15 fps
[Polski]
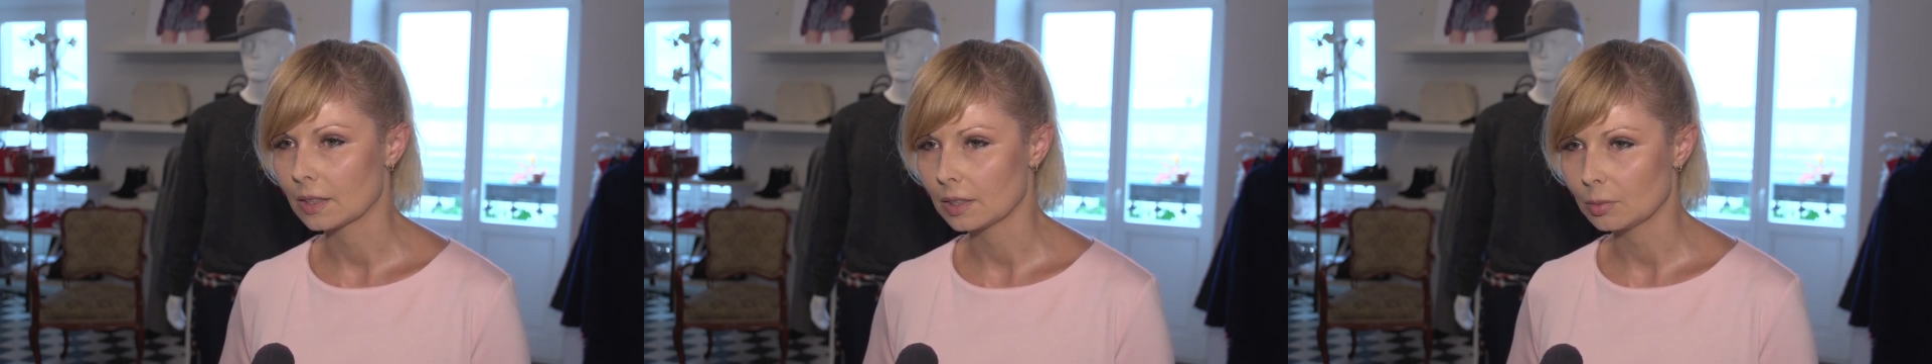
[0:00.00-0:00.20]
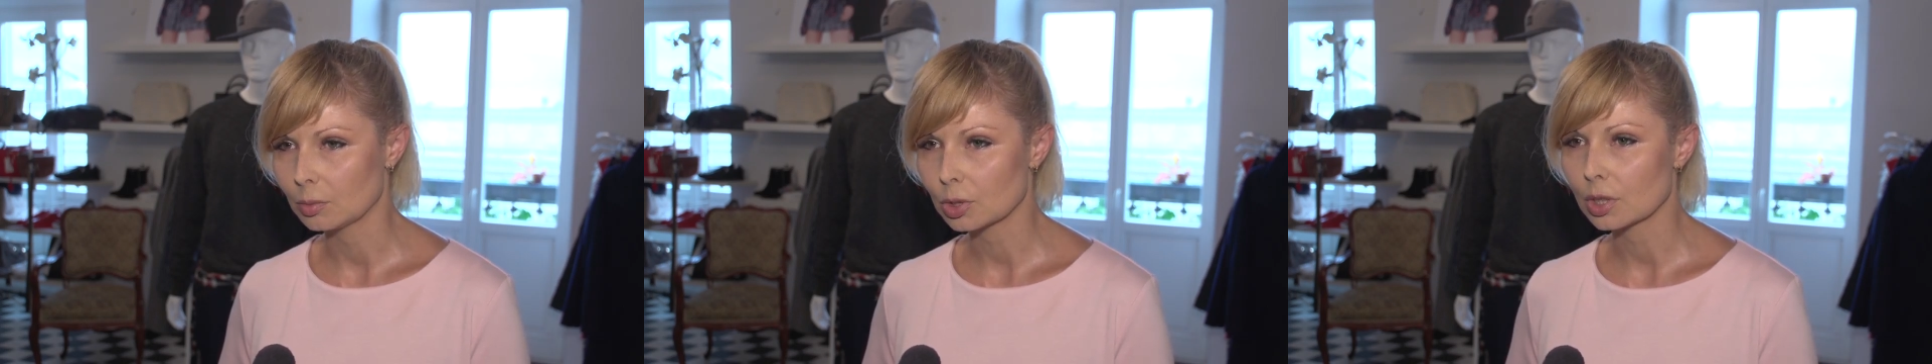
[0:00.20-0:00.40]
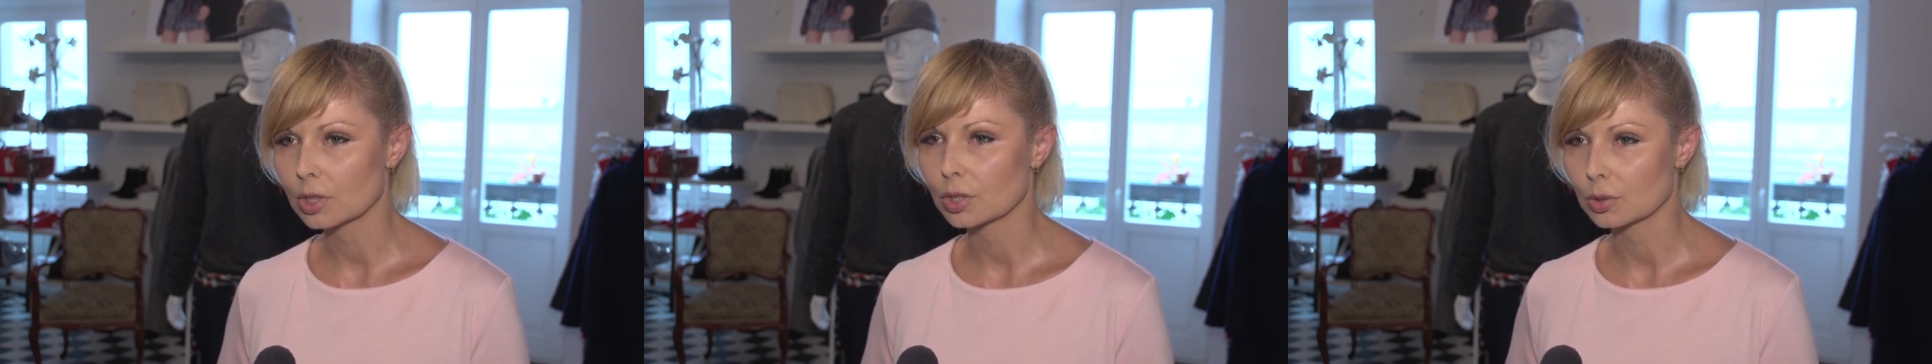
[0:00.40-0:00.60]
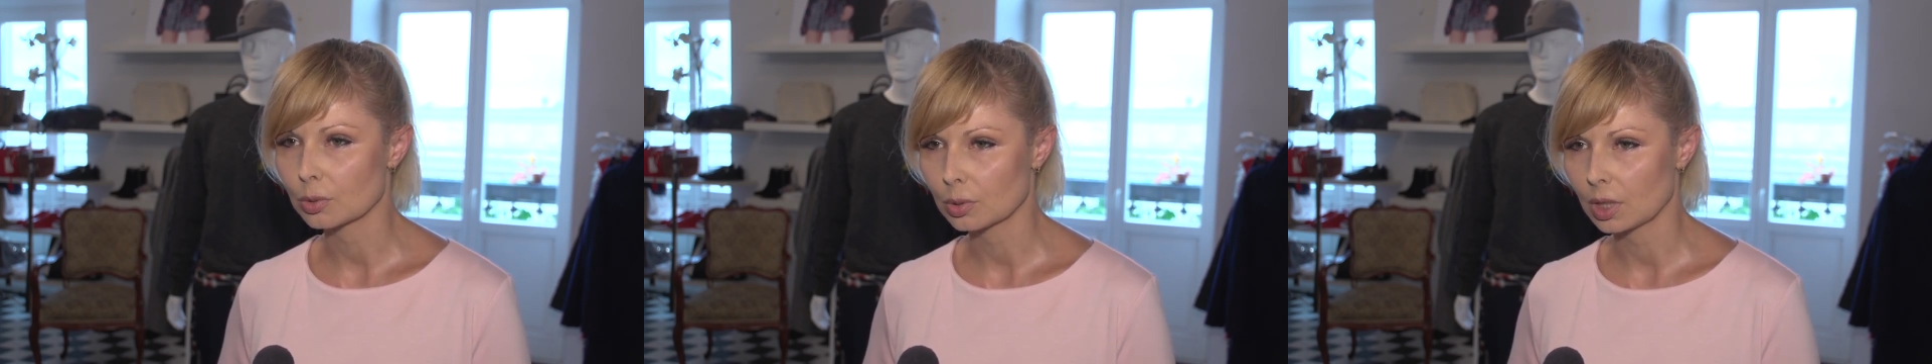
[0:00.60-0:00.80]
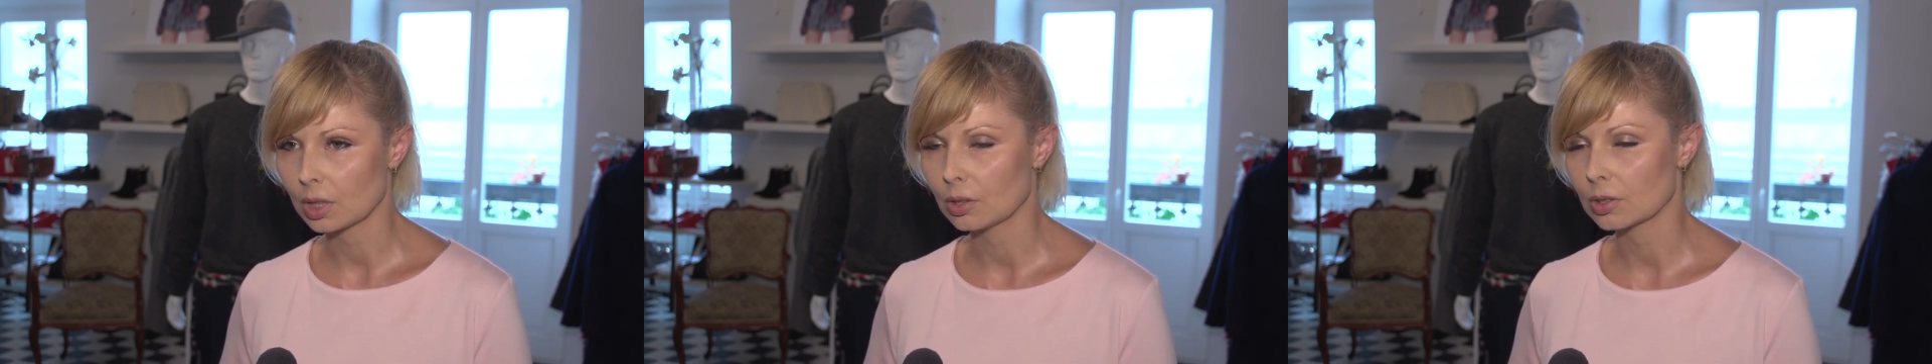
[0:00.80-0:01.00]
I myślę, że
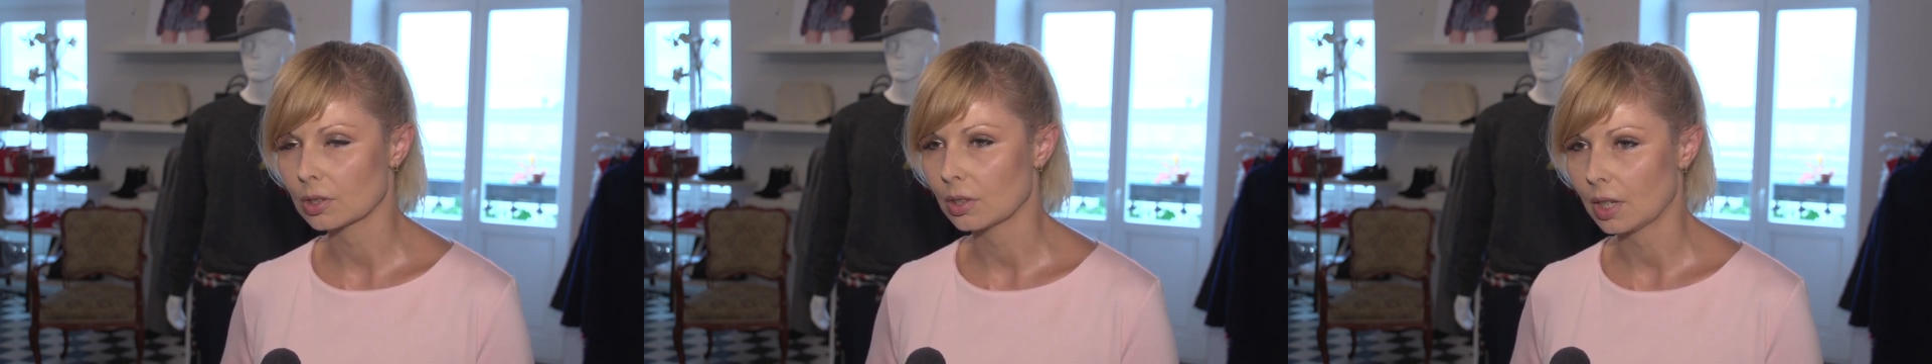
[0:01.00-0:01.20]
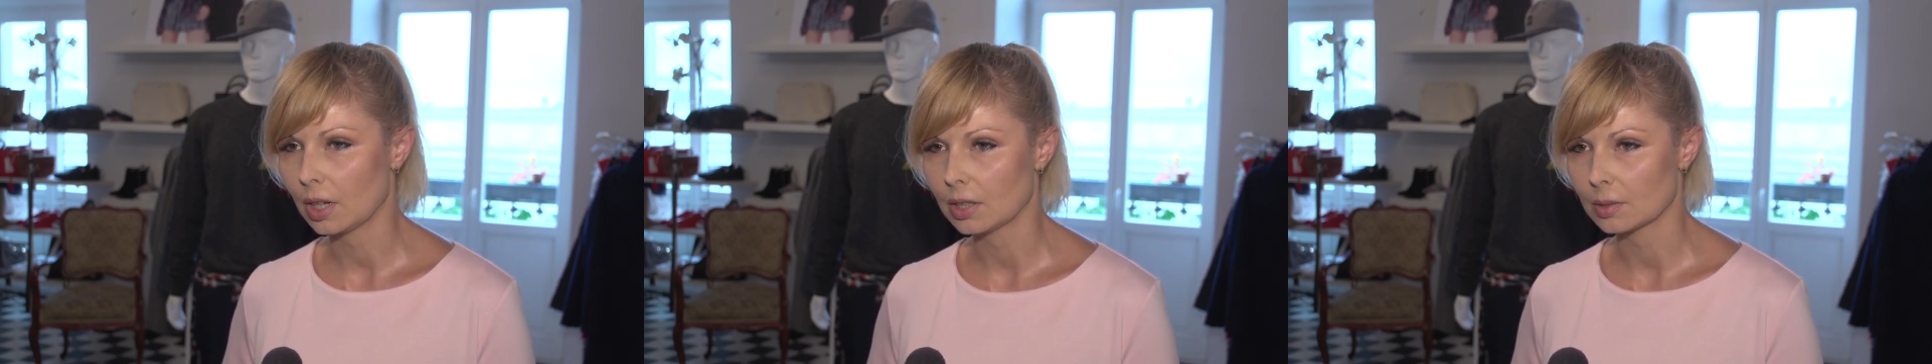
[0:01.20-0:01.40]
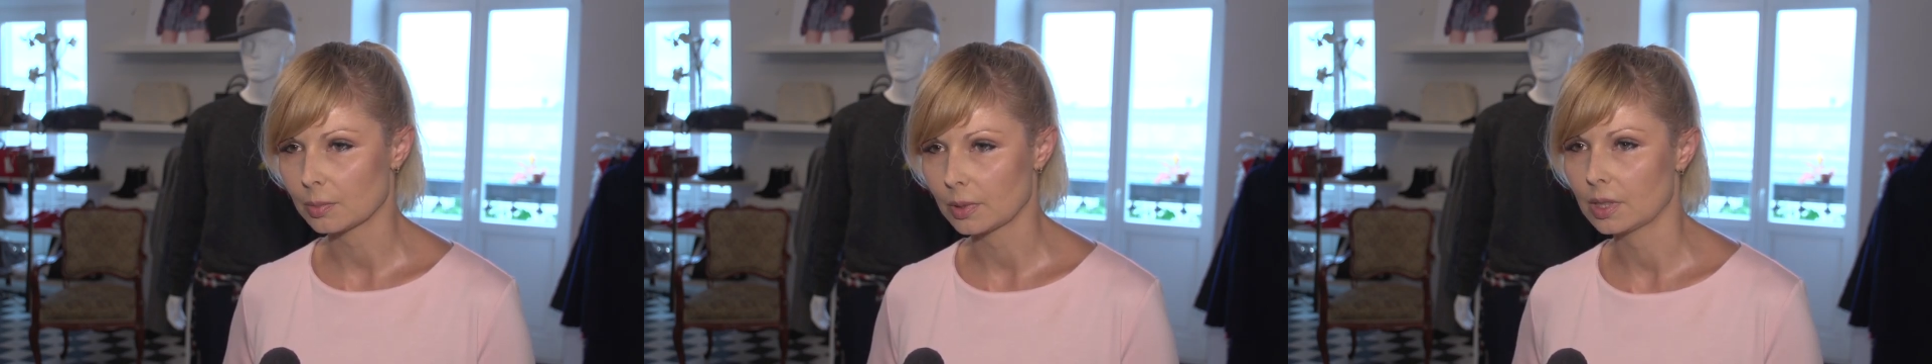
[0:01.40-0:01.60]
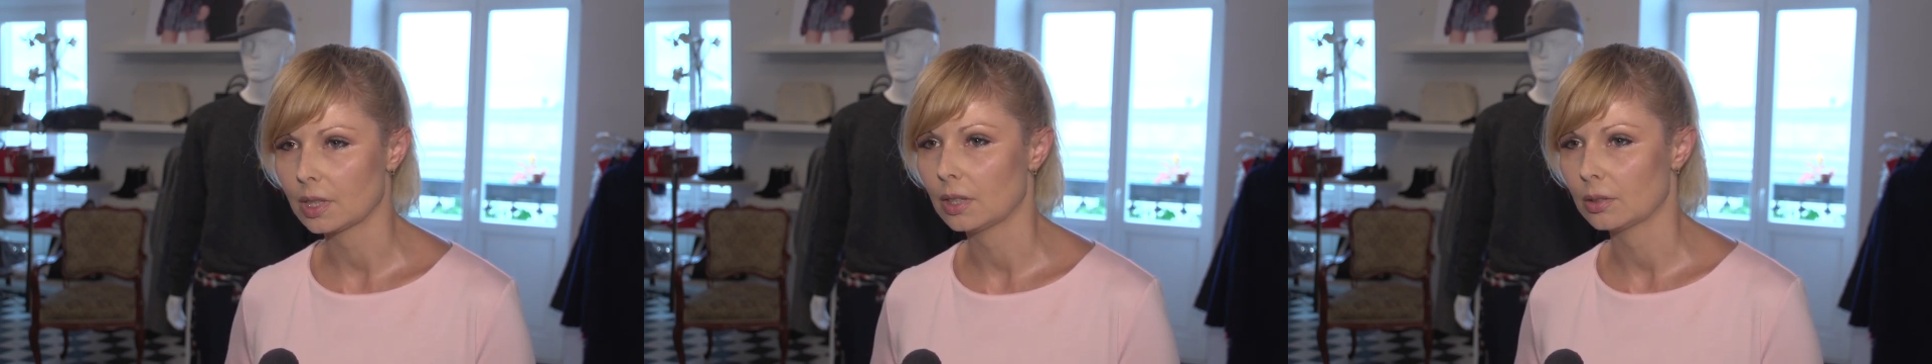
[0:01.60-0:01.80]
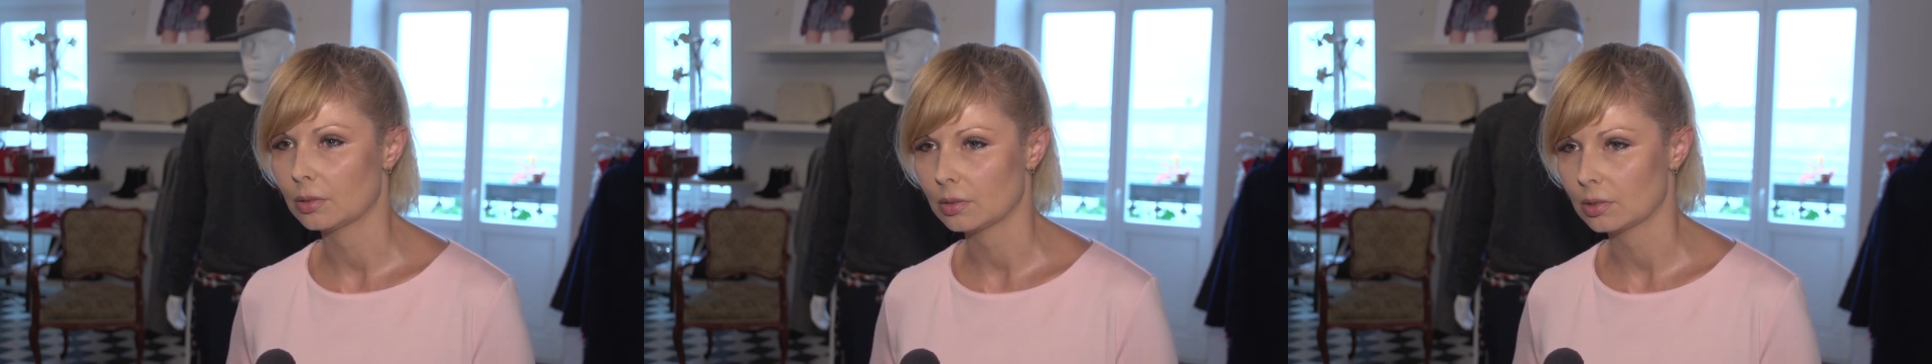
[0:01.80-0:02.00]
tutaj doskonale,
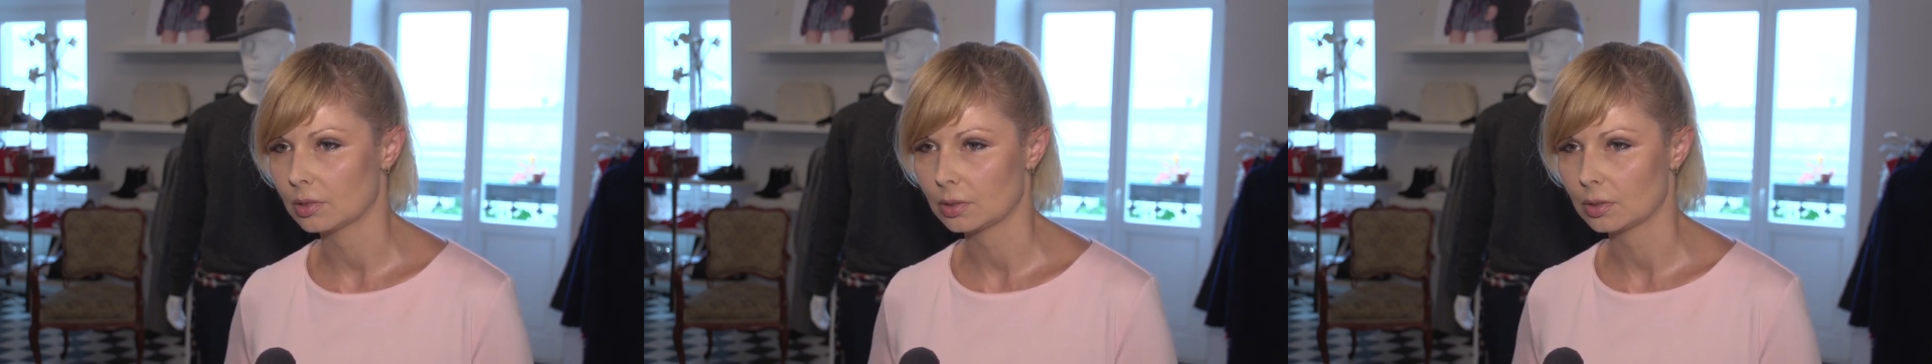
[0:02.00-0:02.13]
spędzają,